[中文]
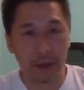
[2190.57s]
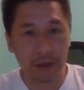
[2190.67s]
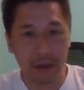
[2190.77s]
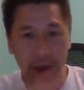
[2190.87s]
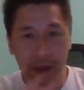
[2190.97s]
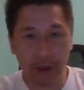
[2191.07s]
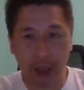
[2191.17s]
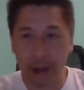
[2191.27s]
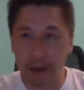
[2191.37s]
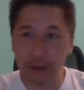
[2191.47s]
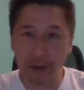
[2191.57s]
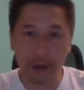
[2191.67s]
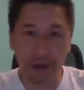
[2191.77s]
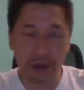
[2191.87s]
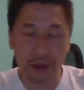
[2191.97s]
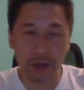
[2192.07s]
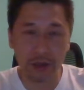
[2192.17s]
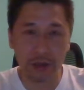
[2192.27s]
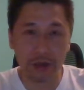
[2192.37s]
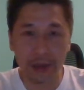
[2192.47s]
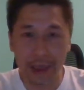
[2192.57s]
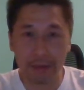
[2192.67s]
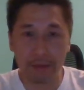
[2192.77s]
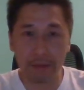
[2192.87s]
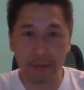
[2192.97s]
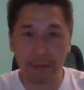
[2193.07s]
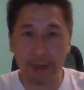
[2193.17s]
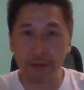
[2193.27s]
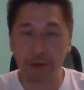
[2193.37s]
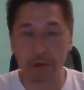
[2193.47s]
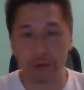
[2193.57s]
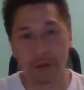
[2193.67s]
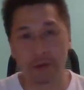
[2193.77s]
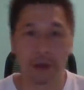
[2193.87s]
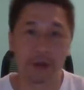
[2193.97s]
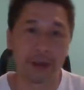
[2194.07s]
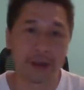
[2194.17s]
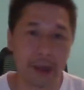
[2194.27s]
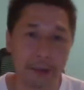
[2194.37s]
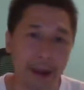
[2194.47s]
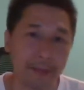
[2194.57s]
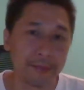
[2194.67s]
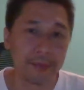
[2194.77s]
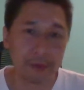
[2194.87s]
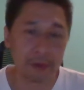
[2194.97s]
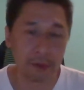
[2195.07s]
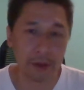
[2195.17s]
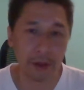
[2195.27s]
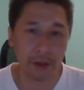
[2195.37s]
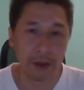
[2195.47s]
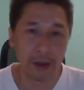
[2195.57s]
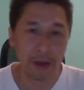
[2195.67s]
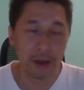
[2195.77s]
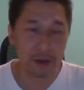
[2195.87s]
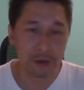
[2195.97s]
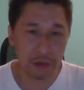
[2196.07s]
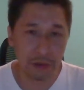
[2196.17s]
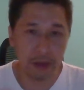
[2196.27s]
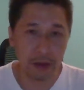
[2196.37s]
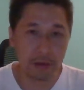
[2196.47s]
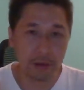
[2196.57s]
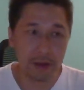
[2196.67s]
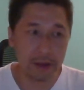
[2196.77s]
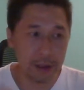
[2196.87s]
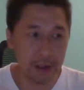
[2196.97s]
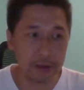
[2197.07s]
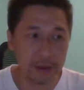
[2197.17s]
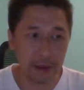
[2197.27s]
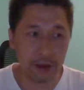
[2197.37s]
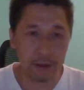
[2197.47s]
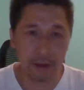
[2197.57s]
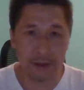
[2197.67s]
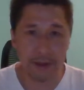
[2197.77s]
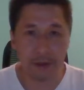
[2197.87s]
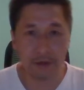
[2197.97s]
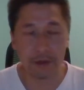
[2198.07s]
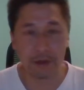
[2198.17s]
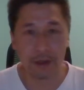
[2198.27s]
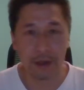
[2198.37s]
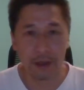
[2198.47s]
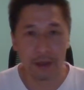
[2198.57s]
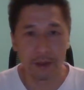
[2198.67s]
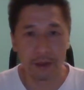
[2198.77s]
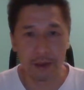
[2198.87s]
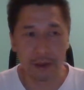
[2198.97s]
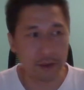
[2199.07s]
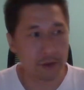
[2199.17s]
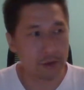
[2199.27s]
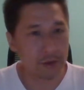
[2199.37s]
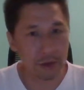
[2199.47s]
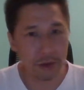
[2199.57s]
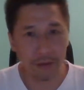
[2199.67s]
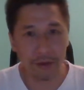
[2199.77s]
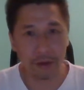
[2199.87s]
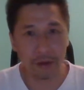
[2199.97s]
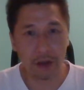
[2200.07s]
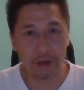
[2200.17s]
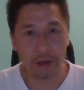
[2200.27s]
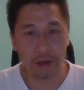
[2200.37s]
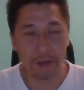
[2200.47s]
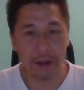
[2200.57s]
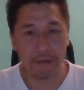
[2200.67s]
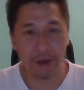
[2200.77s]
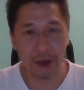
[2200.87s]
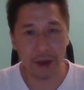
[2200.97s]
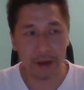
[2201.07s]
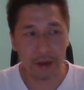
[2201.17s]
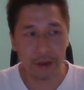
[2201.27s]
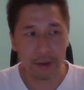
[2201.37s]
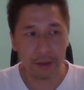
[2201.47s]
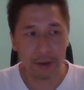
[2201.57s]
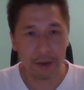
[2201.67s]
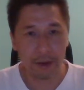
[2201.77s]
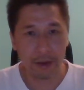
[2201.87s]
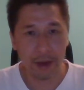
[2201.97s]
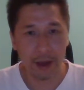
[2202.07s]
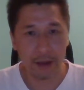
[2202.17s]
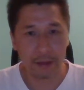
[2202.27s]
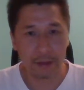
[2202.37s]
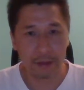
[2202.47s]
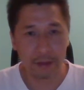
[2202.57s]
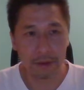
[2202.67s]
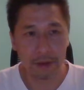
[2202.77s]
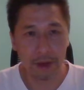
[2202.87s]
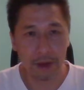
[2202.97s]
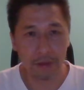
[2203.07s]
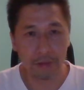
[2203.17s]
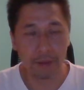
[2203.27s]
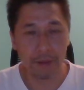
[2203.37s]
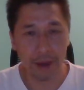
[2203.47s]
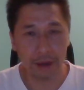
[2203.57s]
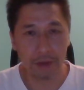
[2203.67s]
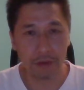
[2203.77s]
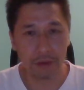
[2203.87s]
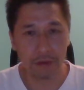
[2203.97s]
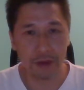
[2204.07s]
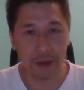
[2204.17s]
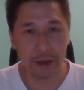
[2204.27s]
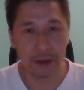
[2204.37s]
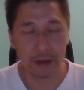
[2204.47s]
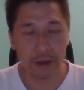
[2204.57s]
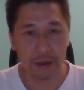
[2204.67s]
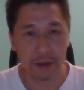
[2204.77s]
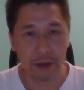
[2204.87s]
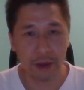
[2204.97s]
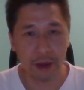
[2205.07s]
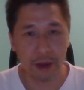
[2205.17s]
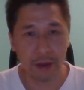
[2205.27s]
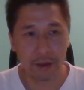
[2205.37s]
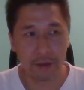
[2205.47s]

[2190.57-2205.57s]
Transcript: 你打一个折，你四十三卖出去，有人接盘，对不对？所以关，因此呢，关键是你是否高你有办法了，而让啊，五宝这个股份呢，啊，